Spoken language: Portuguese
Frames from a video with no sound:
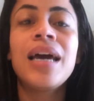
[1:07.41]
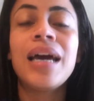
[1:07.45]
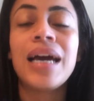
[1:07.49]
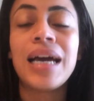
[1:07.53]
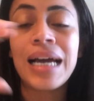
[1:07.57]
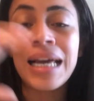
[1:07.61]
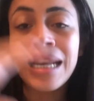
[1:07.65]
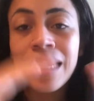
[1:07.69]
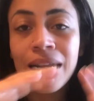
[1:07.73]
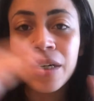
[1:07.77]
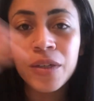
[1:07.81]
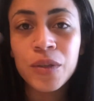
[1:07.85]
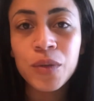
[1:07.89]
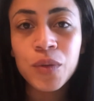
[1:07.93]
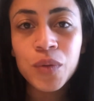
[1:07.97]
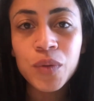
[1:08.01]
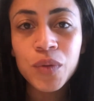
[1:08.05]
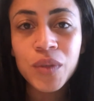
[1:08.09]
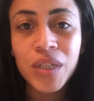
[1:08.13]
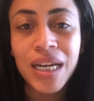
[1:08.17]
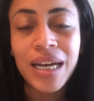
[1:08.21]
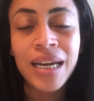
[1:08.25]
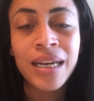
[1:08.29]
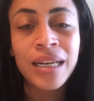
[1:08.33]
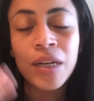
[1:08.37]
A
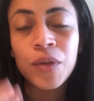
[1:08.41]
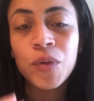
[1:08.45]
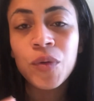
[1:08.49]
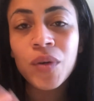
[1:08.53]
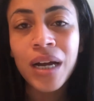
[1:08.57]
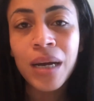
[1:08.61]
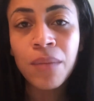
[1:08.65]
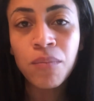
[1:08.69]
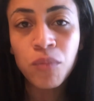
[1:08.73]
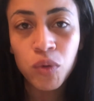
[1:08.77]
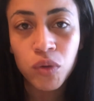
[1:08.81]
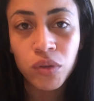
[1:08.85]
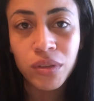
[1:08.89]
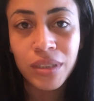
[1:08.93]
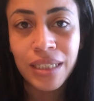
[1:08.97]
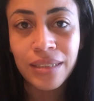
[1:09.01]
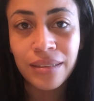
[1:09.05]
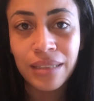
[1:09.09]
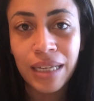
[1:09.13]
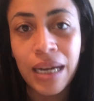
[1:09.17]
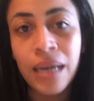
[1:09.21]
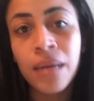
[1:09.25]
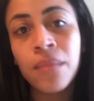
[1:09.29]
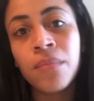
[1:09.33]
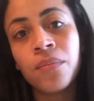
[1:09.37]
largura, ela nunca muda,
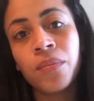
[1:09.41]
tá?